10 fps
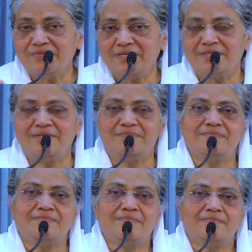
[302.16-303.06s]
వ్యర్థం
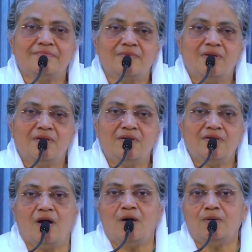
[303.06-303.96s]

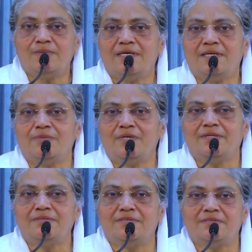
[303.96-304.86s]
యాకోబ్ దగ్గర పోయి
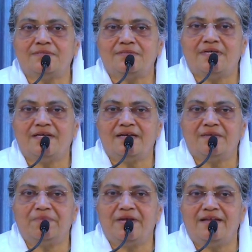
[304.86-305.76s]
అడుగుతుంది అయ్యా
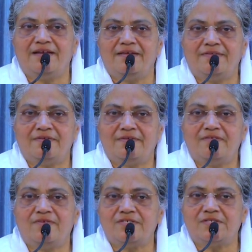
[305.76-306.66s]
నాకు పిల్లల్ని
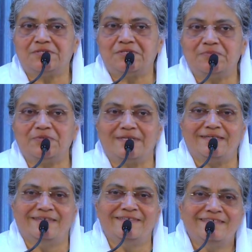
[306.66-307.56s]
లేకుండా చచ్చిపోతా
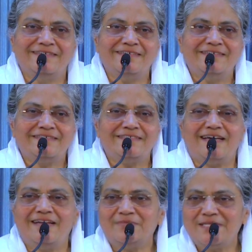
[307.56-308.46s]

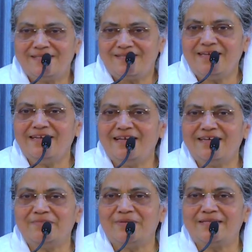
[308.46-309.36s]
చాలామంది స్త్రీలు
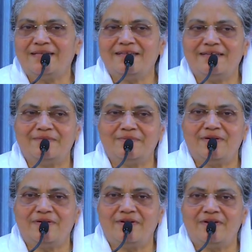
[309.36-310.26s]
ఇలాగే భర్తల దగ్గర పోయి
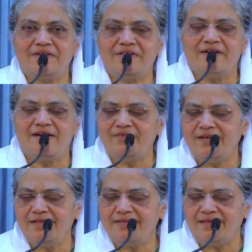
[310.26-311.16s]
అంటారు నాకు ఇది
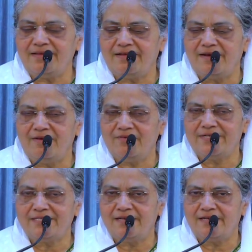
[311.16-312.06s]
కావాలంతే నాలుగు
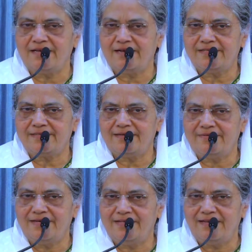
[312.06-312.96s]
వరుసల నెక్లెస్
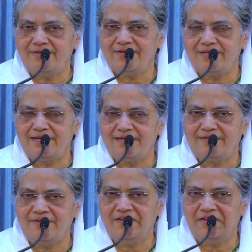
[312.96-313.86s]
కావాలి లేకుంటే దండ
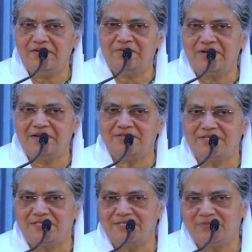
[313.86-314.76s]
కావాలి లేకుంటే నేను
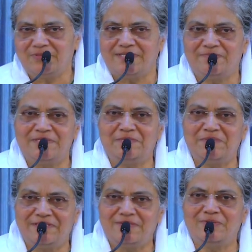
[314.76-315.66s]
చచ్చిపోతా పిచ్చి
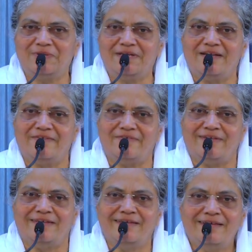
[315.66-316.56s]
పిచ్చి కోరికలు అవి
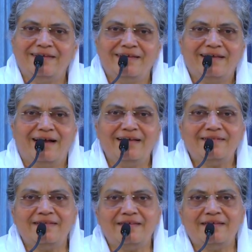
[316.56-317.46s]
అయితే